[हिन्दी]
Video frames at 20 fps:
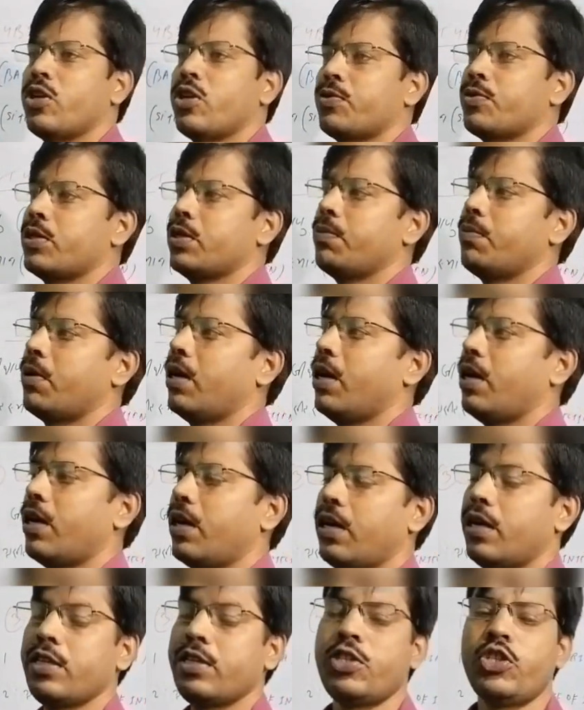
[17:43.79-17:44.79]
सबसे
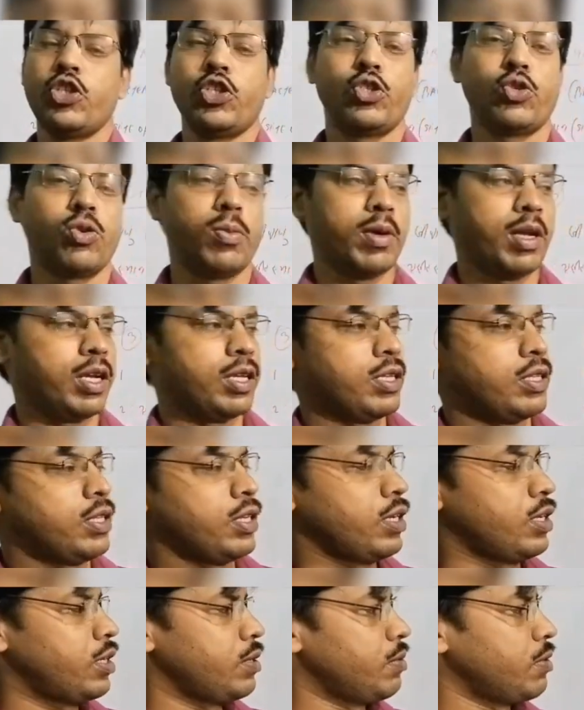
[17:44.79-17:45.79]
बड़ा डिजीज़ को माना
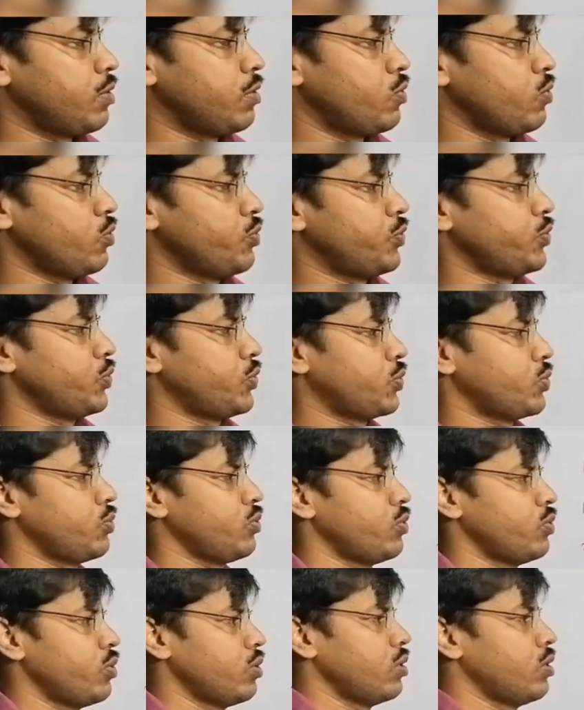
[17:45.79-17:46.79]
जाता है ट्यूबरकुलोसिस
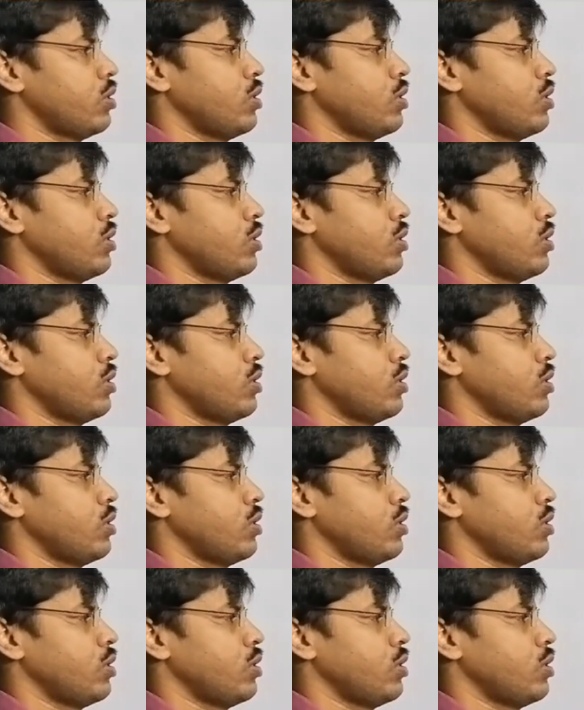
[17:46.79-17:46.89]
को